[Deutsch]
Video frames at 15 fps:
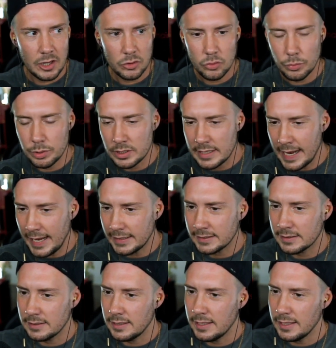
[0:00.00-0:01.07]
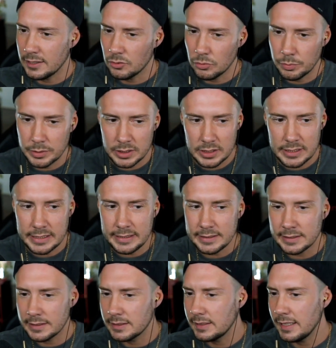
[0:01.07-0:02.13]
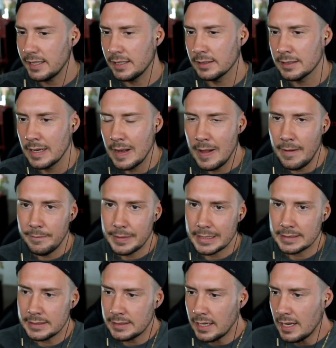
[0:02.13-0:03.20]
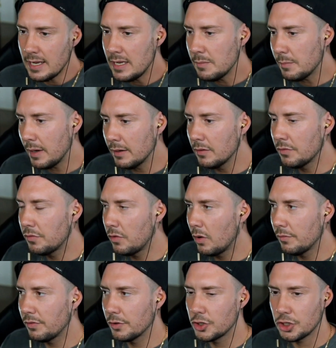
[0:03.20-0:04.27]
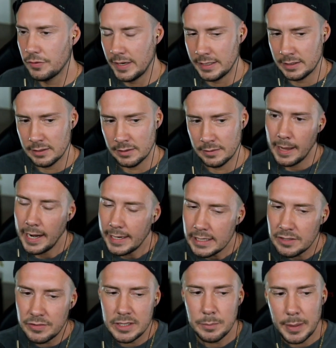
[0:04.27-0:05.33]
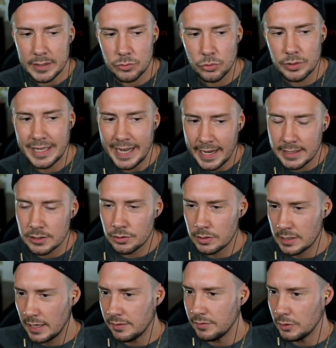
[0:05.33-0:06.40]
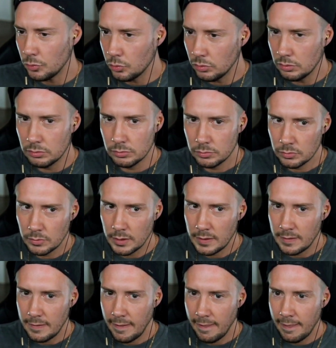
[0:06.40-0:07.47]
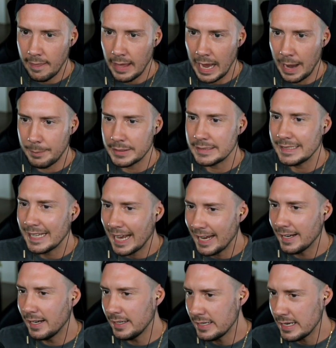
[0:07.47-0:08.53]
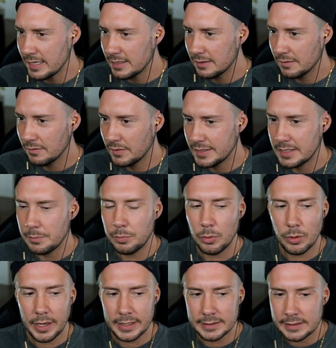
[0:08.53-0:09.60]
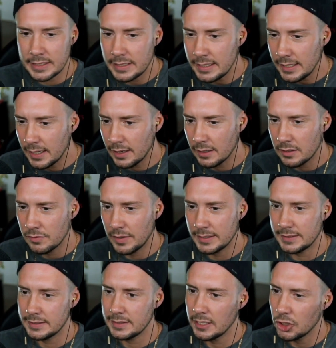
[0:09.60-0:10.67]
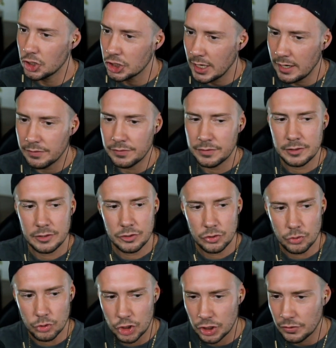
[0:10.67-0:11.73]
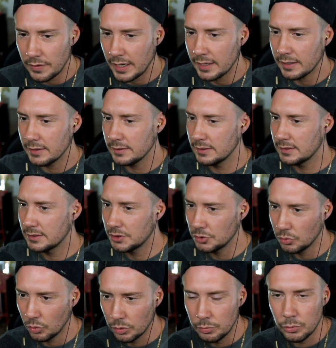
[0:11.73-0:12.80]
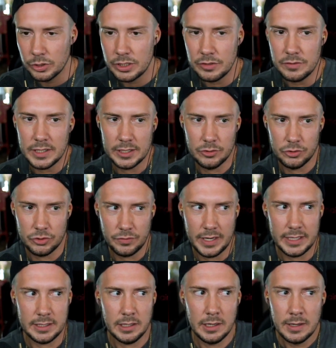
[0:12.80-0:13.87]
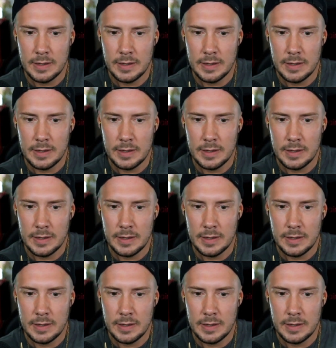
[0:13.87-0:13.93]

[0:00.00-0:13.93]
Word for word: du bist hässlich, du bist dieses, jenes, das ist ja immer eine Form von Schwäche. Eigentlich will die Person gerne so sein wie du, aber sie kann halt nicht, weil sie prokrastiniert, weil sie es nicht schafft, zu schwach ist, zu unmotiviert und so weiter.